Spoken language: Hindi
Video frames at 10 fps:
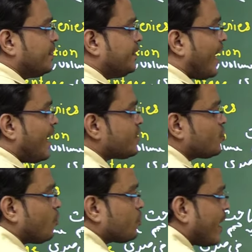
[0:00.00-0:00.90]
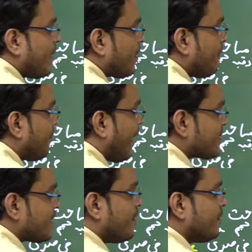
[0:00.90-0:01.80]
डाइस जो होता है आपका
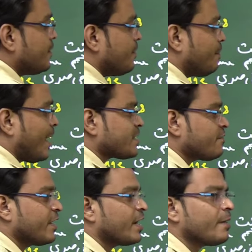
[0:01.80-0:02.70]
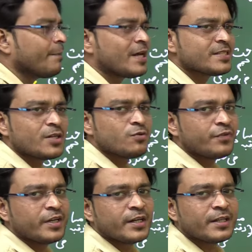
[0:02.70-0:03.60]
पांसा पांसा फेंका गया पांसा का जो
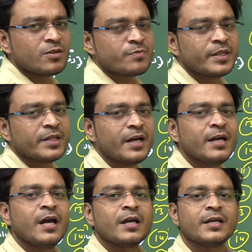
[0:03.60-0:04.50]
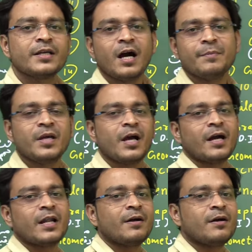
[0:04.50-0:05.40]
फिगर रहता है उस पर दिया है कि अभी
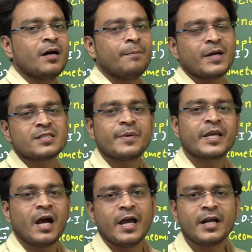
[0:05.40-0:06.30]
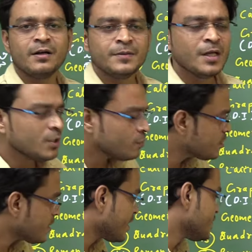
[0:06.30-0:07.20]
अगला हाँ, पांसा में क्या आएगा तो
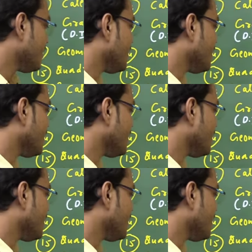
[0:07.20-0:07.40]
इस तरह के सवाल